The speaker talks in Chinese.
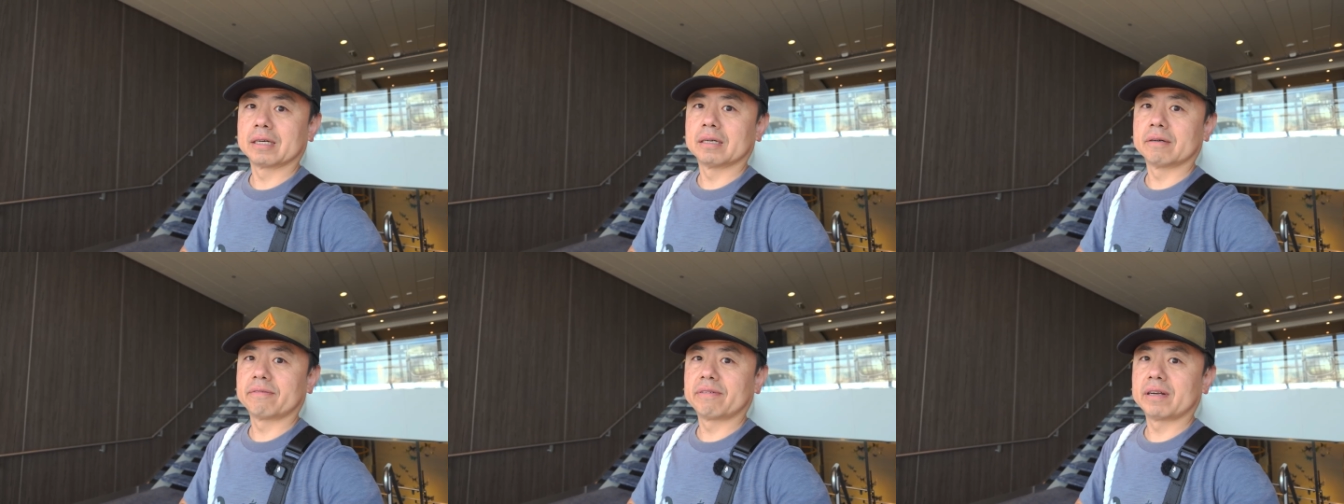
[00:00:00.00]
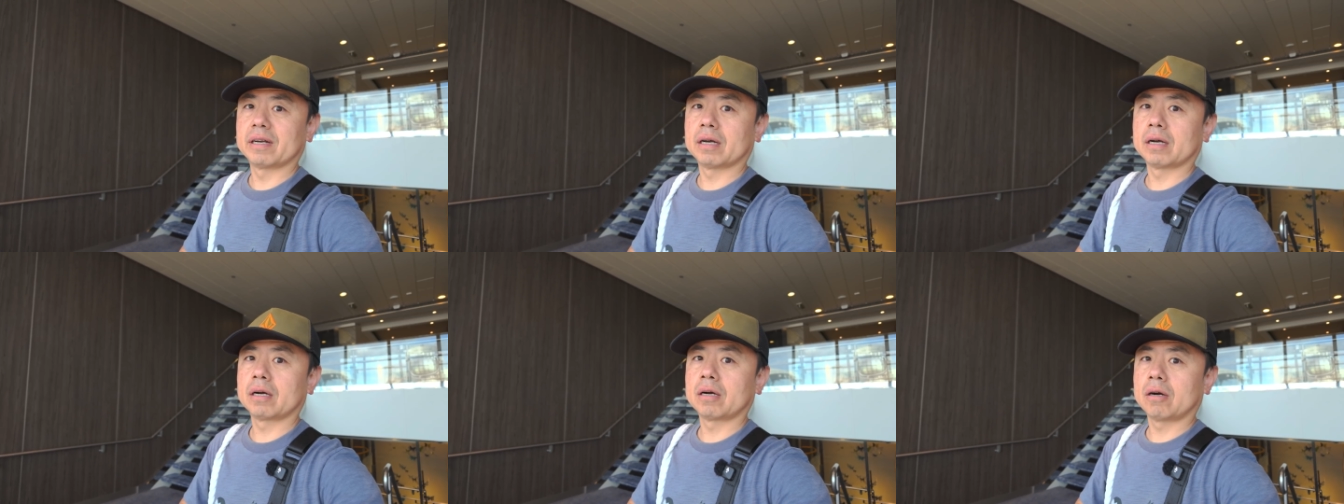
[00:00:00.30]
格
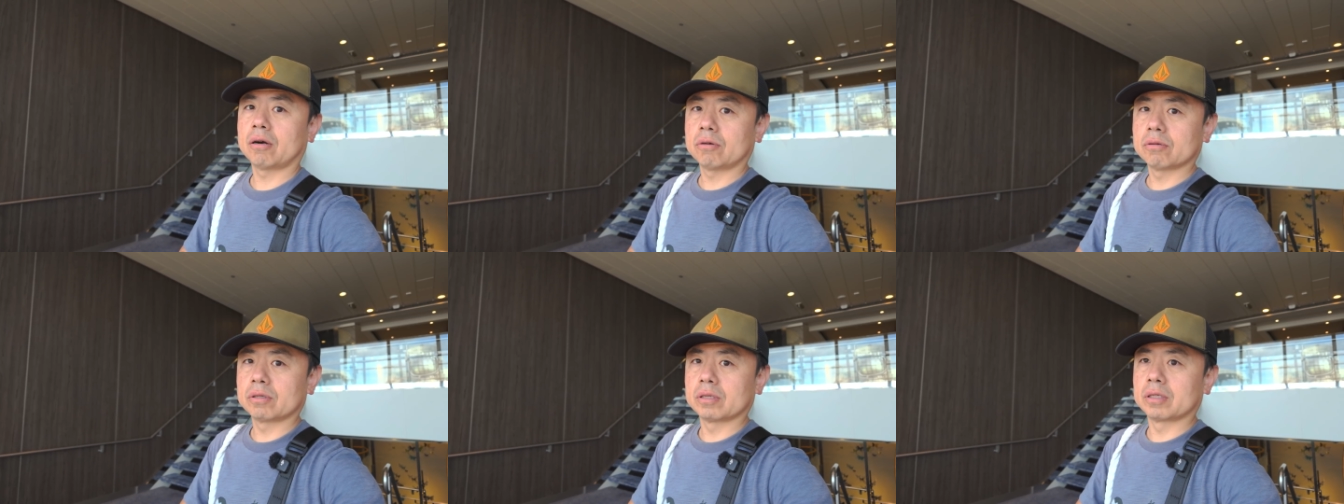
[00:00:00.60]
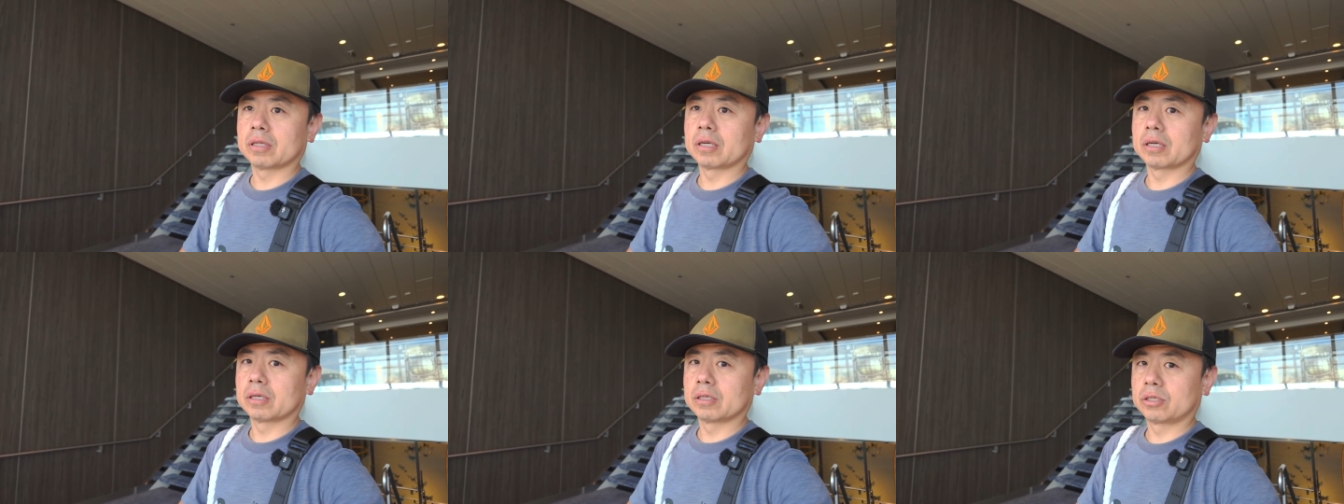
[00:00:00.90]
非常高的
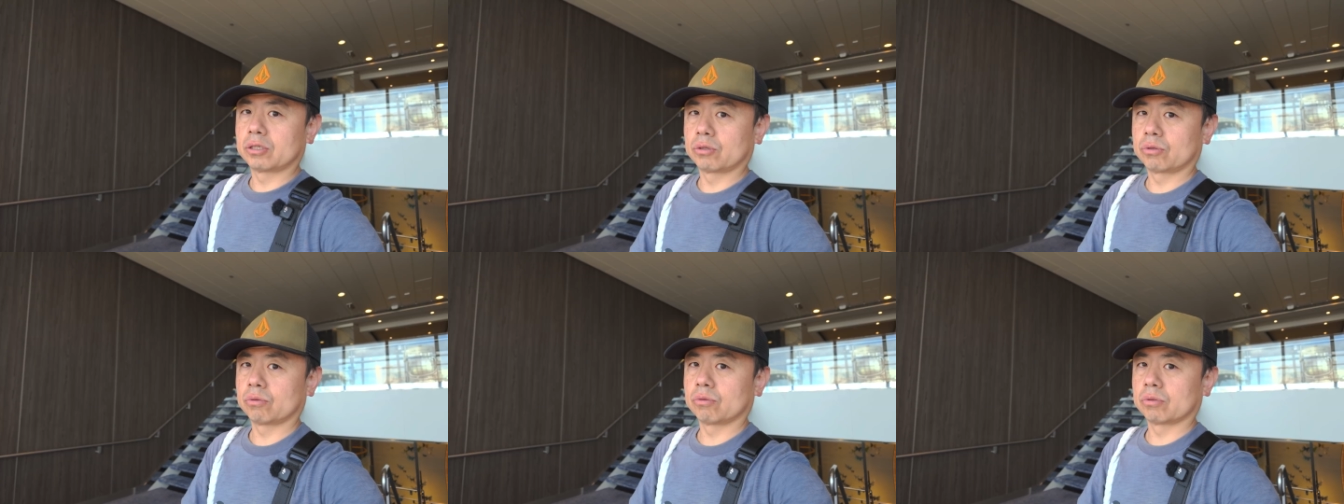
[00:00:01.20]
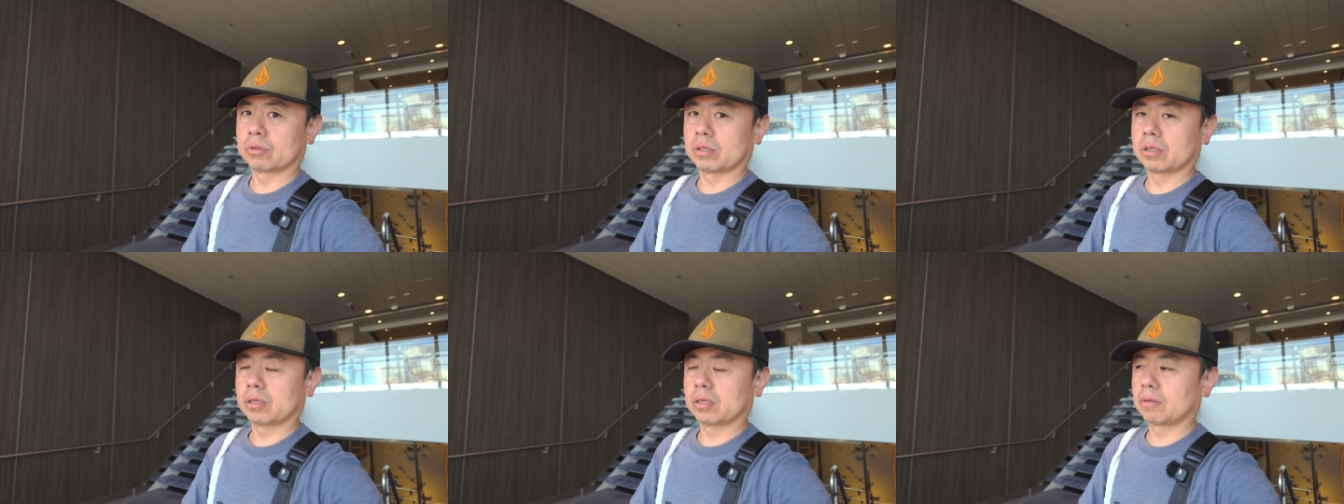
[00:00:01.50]
那个使
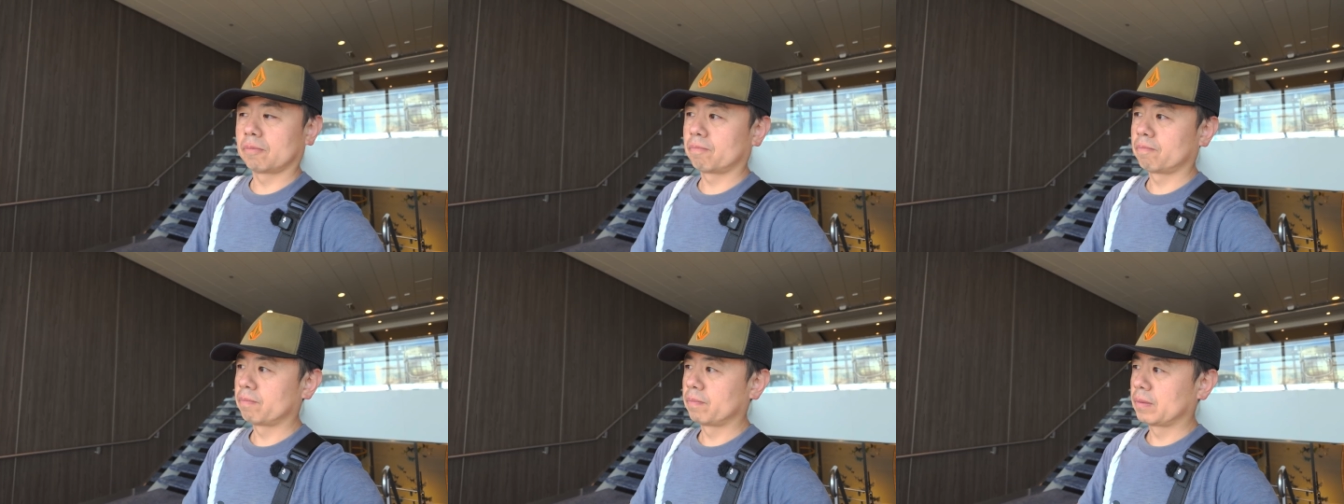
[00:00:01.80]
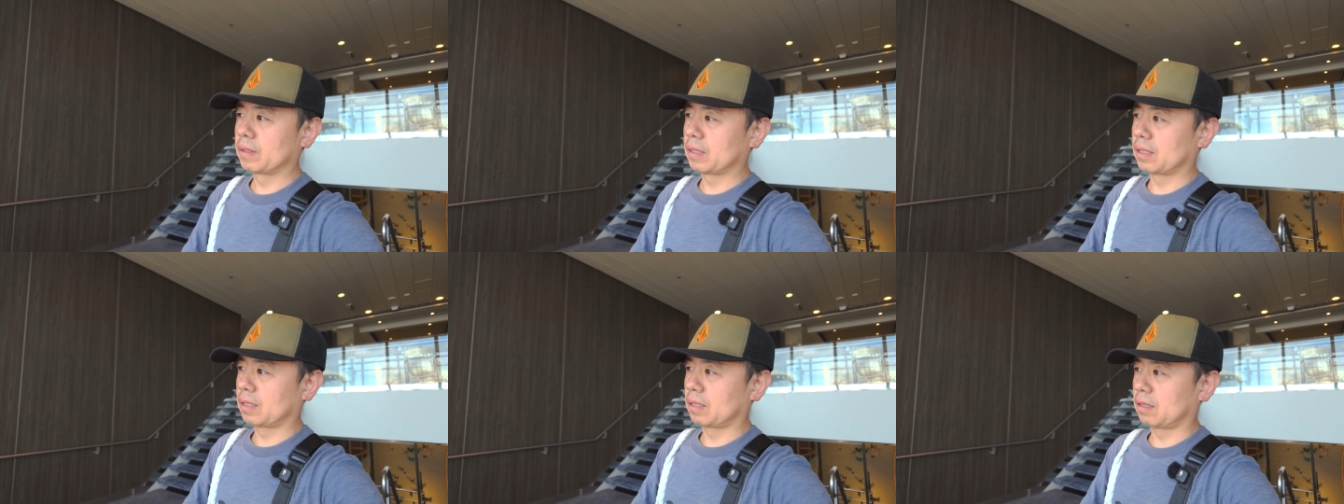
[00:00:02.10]
用的
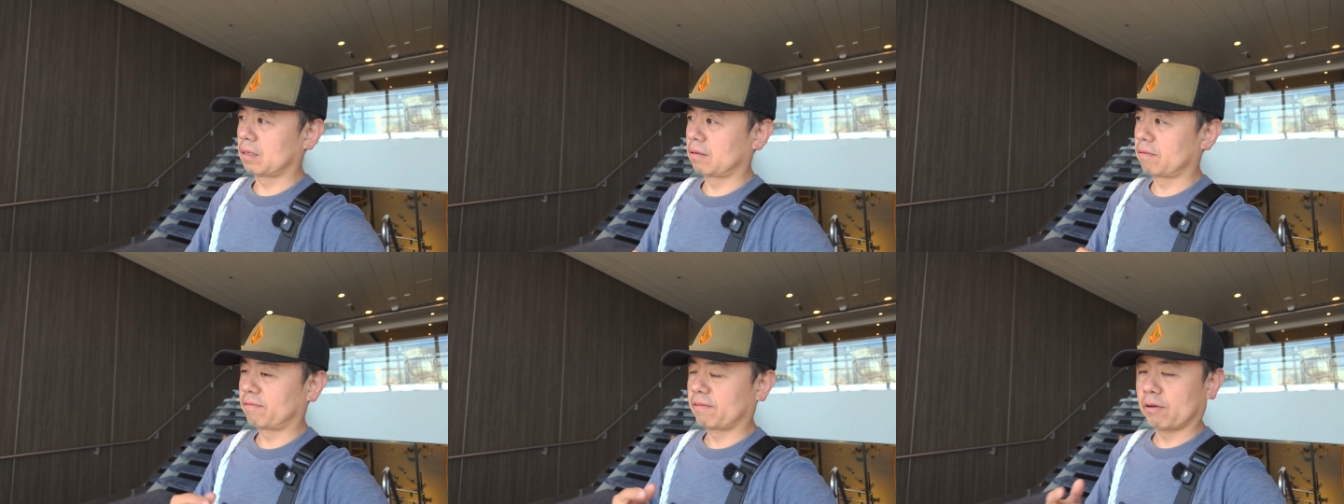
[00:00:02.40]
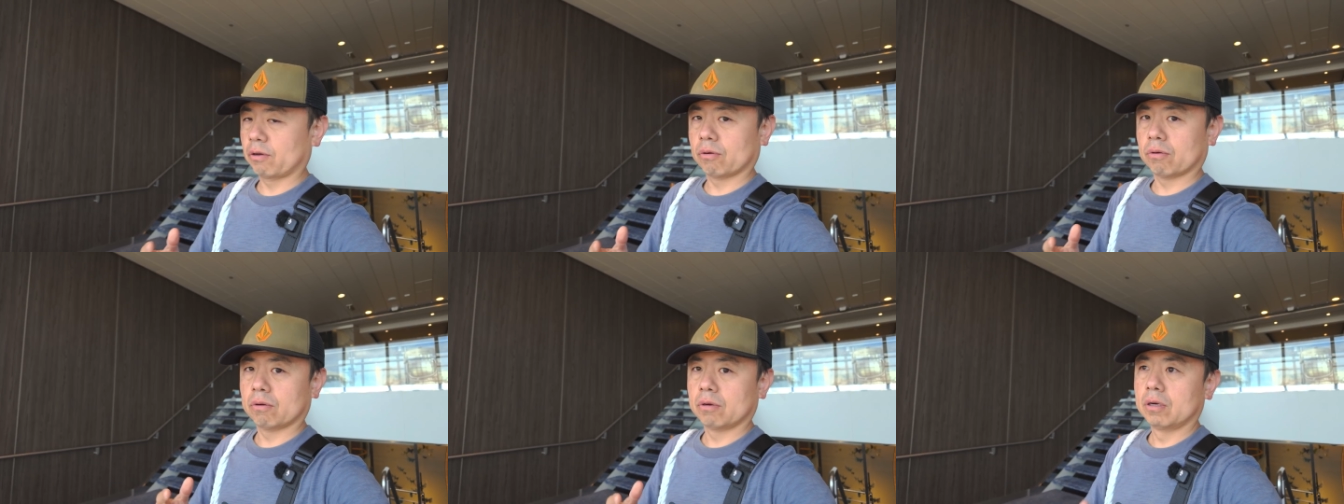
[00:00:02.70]

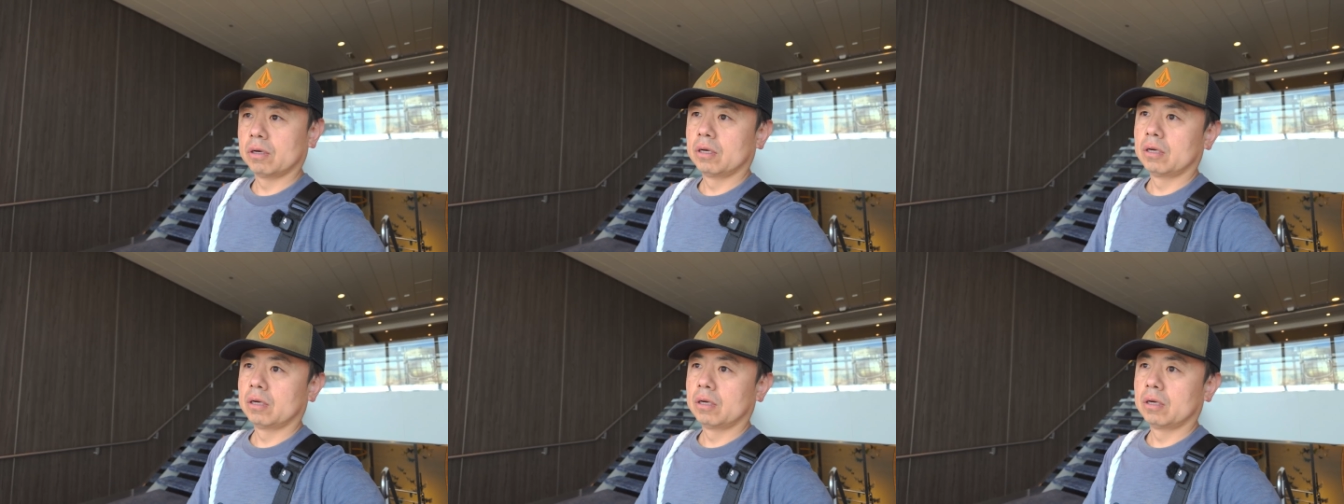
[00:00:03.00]
费用。